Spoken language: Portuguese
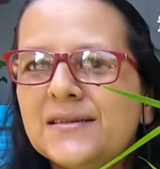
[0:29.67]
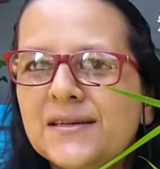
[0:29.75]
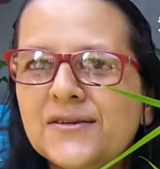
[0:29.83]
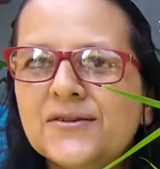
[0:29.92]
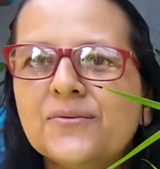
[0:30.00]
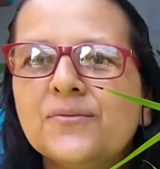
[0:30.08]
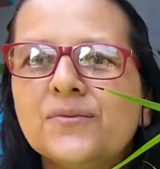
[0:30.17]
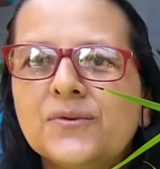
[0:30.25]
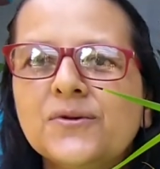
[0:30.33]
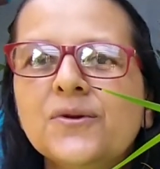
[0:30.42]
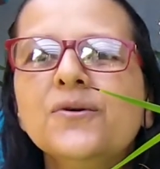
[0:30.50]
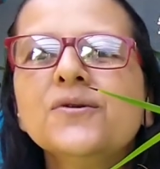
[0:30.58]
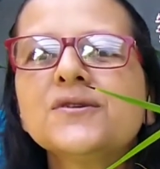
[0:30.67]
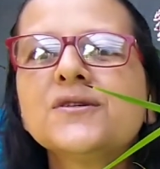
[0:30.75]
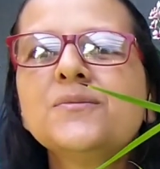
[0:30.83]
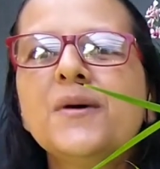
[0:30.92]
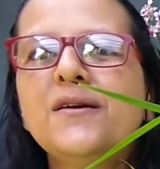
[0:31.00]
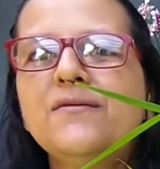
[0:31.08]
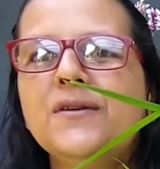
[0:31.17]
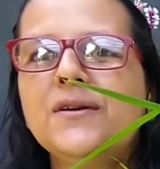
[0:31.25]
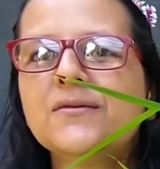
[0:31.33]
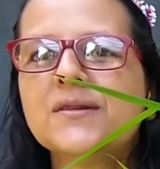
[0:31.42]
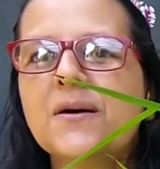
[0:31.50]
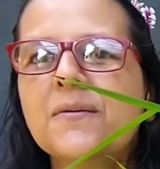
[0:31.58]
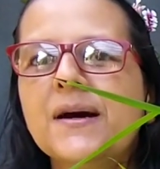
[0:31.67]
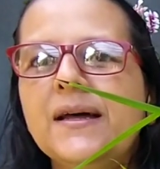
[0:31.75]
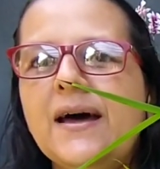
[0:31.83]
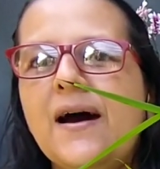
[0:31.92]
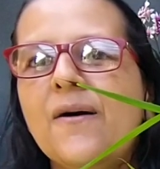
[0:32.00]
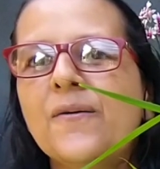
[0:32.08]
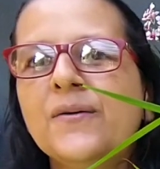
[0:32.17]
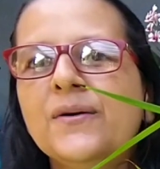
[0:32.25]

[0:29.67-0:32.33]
Sejam todos bem-vindos ao canal.